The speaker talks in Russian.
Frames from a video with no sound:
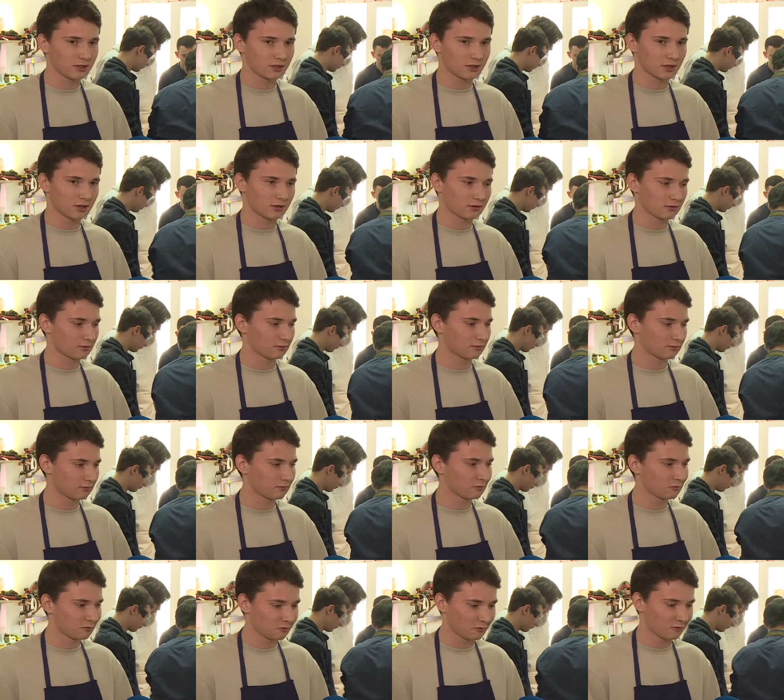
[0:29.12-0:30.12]
и как
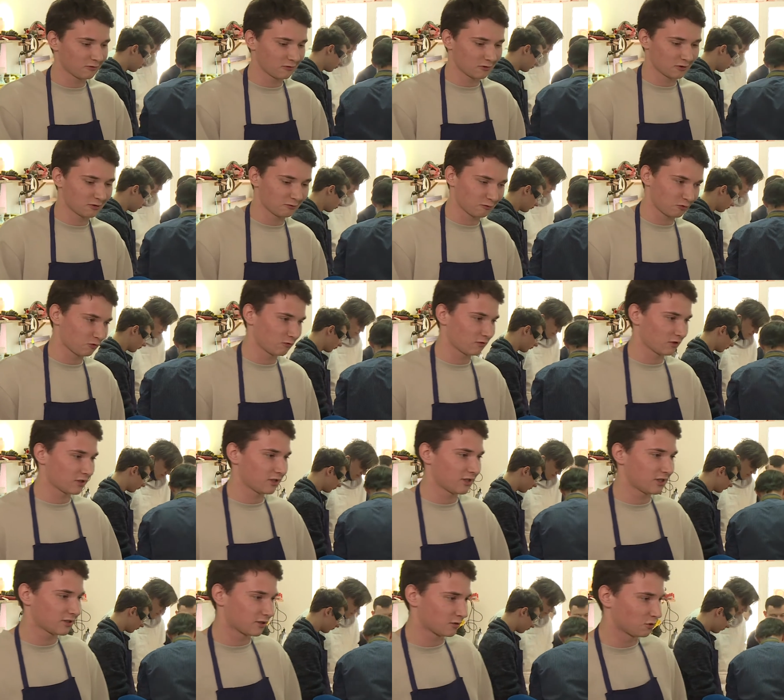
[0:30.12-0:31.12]
ну,
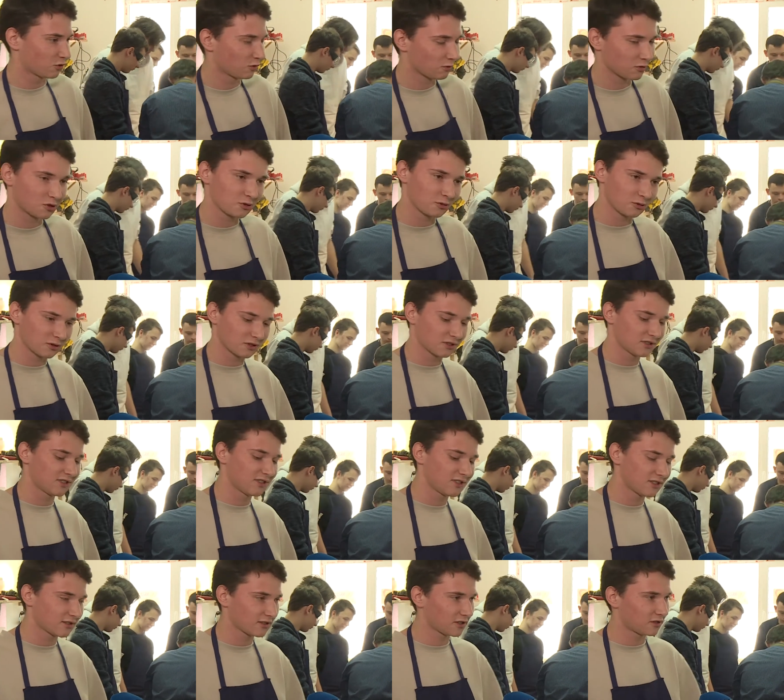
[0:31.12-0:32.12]
владельцы дома что-то
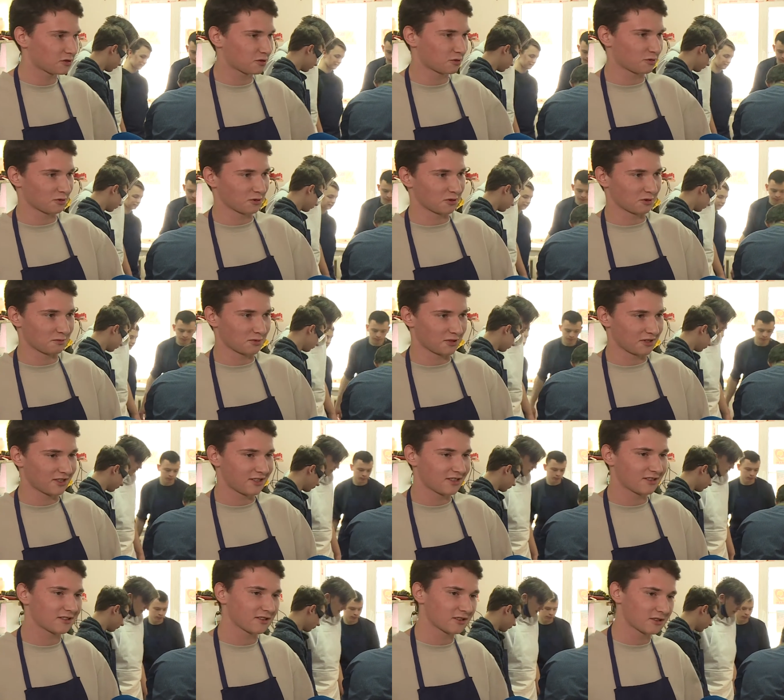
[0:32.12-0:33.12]
сделать, что-то
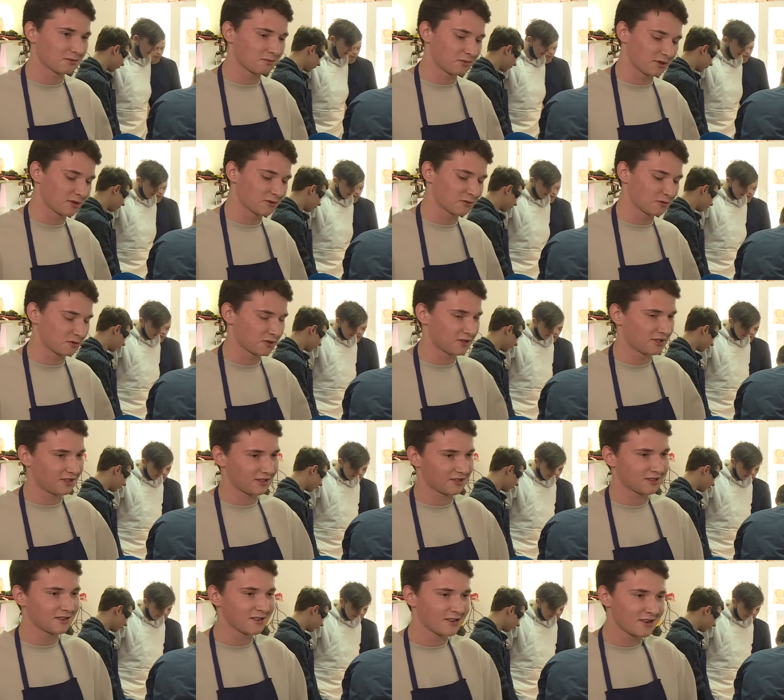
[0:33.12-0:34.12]
приделать,
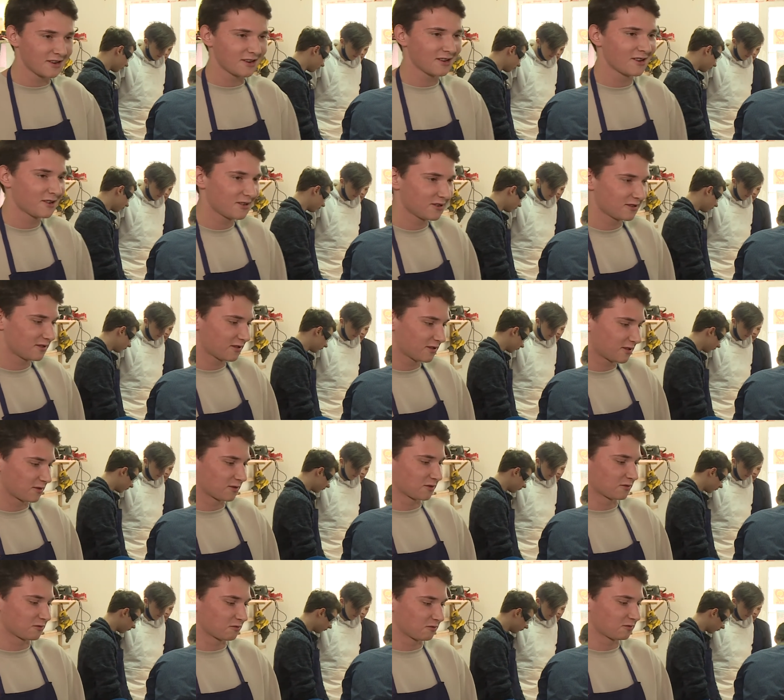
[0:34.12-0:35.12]
прикрутить.
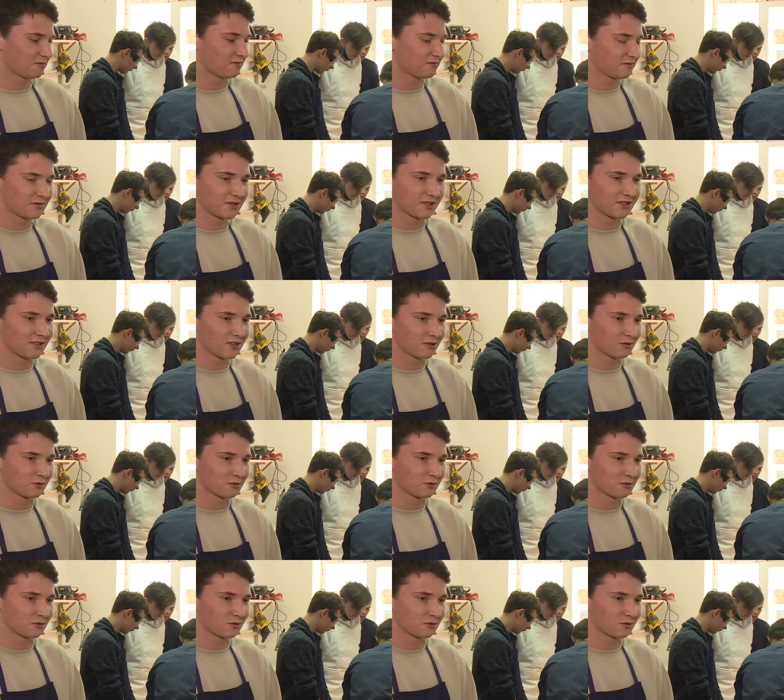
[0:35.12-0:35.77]
Всегда